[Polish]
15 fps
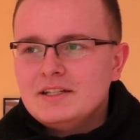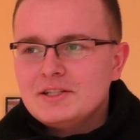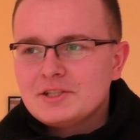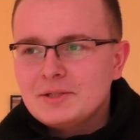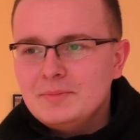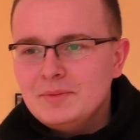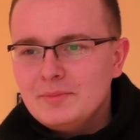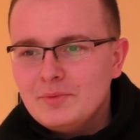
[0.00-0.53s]

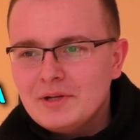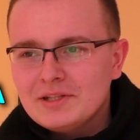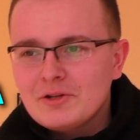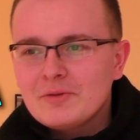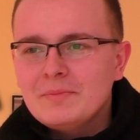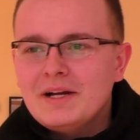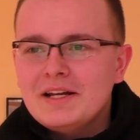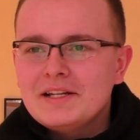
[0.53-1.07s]
Żeby była
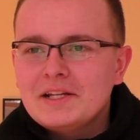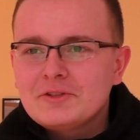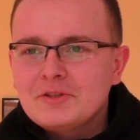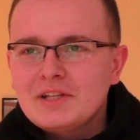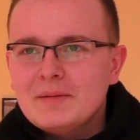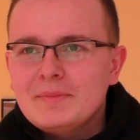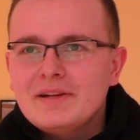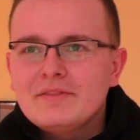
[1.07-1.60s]
normalna, to
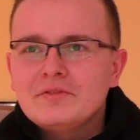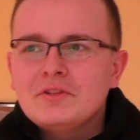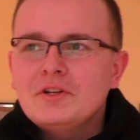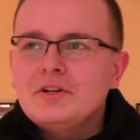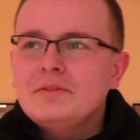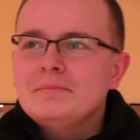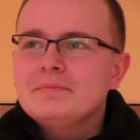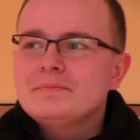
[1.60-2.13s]
na
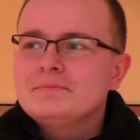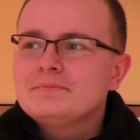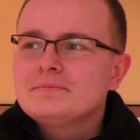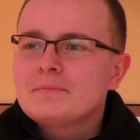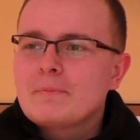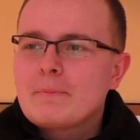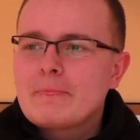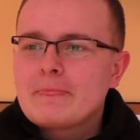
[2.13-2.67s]
pewno.
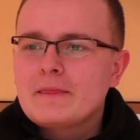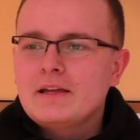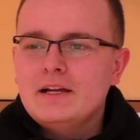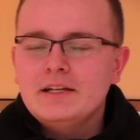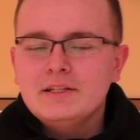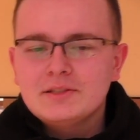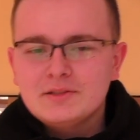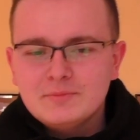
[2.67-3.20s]

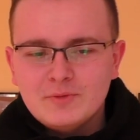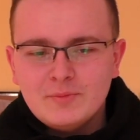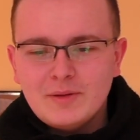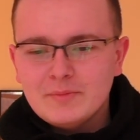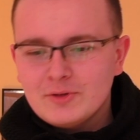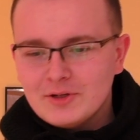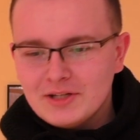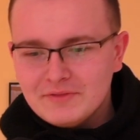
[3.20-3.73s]
A jest, no
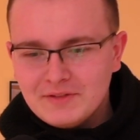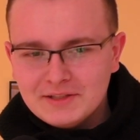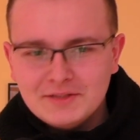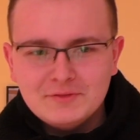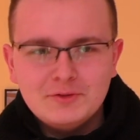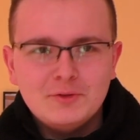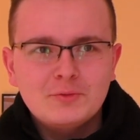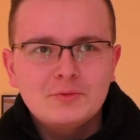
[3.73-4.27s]
mam trochę wadę
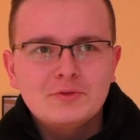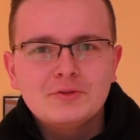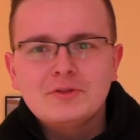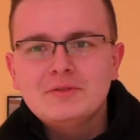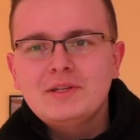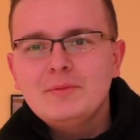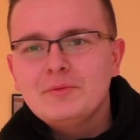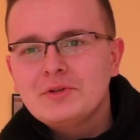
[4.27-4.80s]
wzroku, no
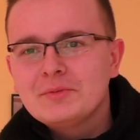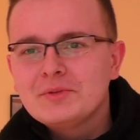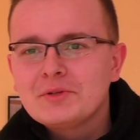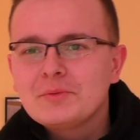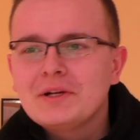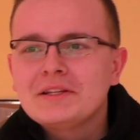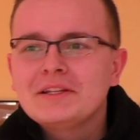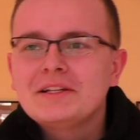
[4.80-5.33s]
to nie musi być
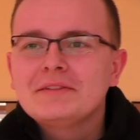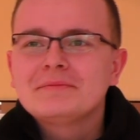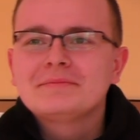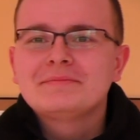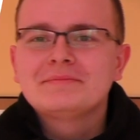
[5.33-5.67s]
ładna.